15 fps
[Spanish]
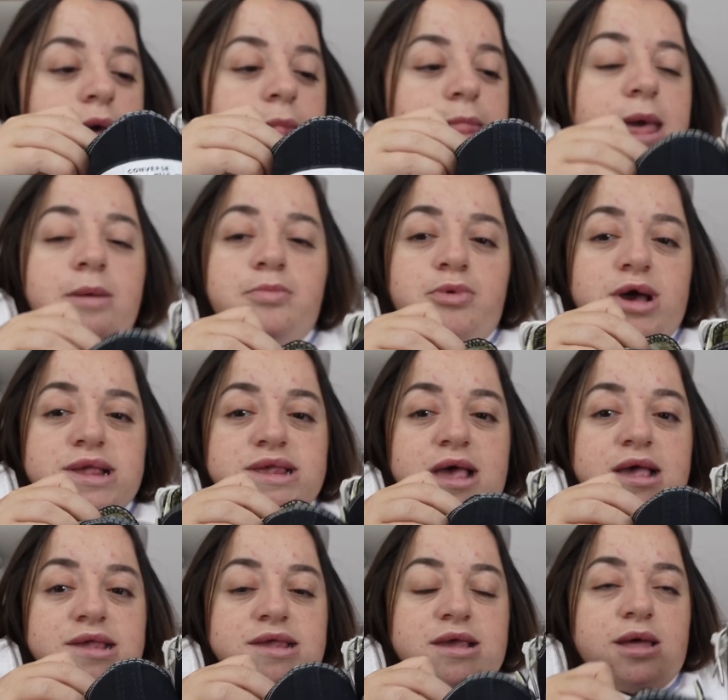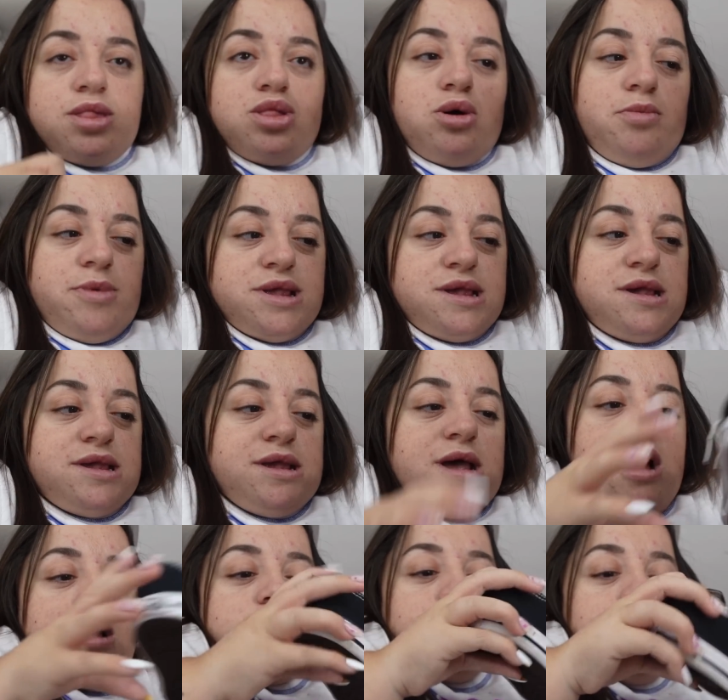Después, hace dos meses y
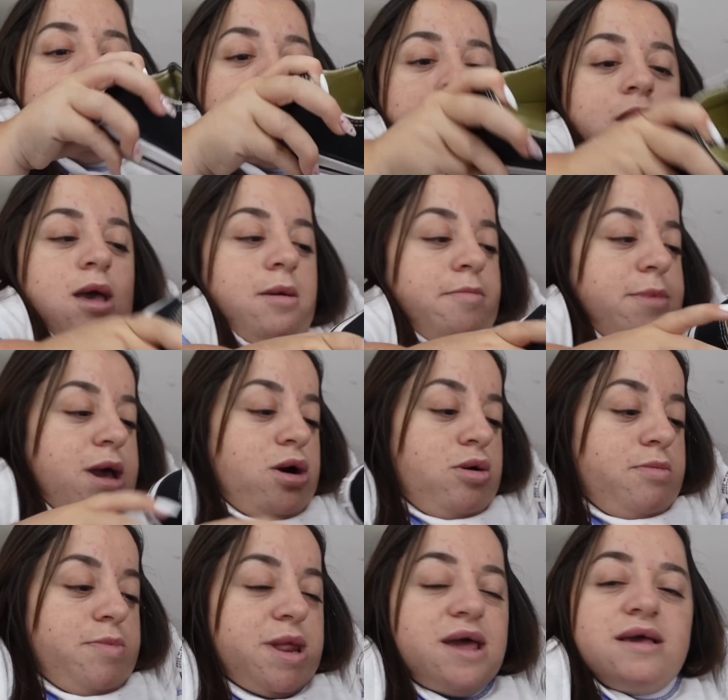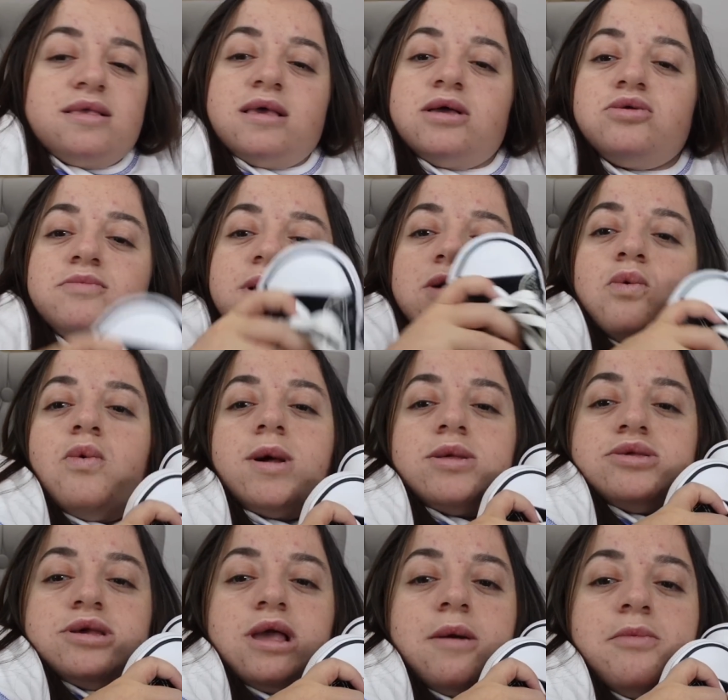algo, me compré. Estas no me
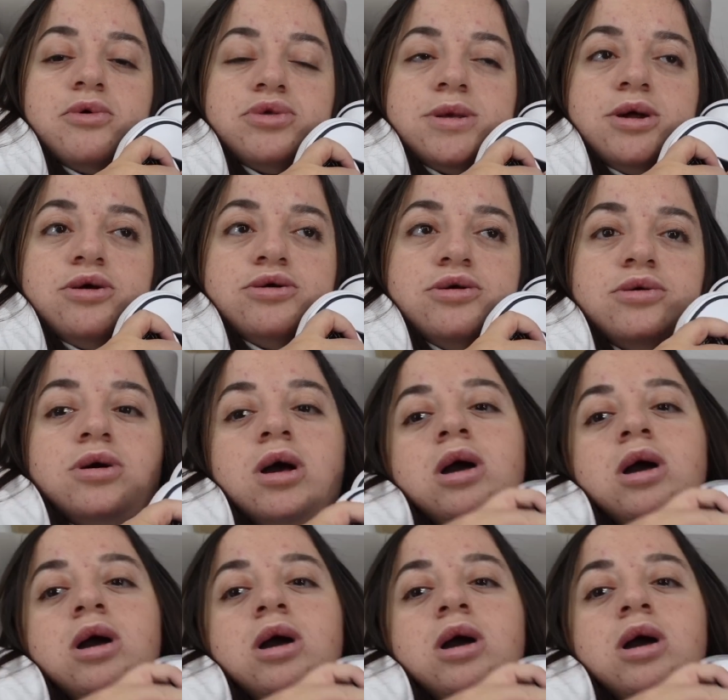acuerdo si las mostré o no.